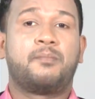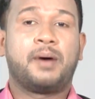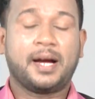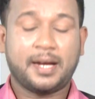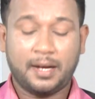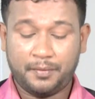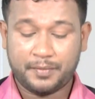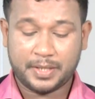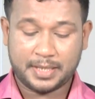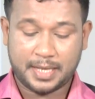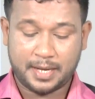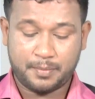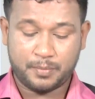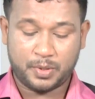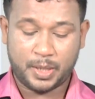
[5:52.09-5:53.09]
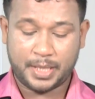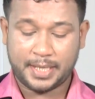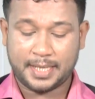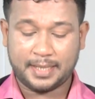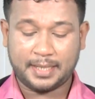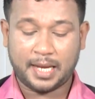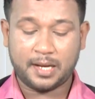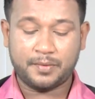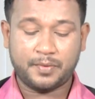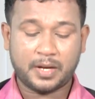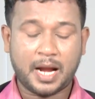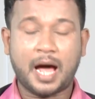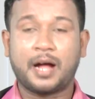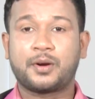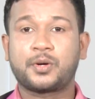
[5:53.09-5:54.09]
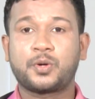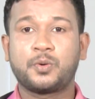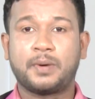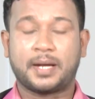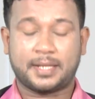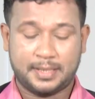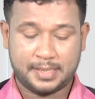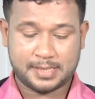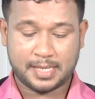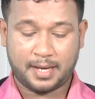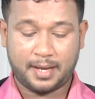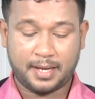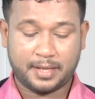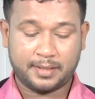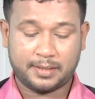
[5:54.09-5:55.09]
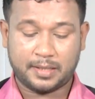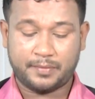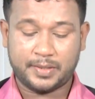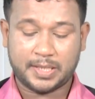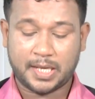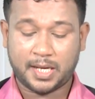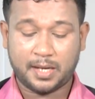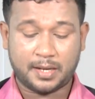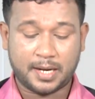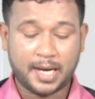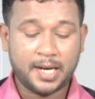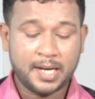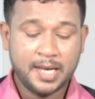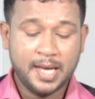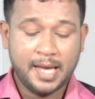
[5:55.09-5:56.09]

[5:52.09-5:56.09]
மக்கள் விடுதலை முன்னணியின் தலைவர் ஆந்திரகுமார் திசாநாயக்க தெரிவித்திருக்கின்றார்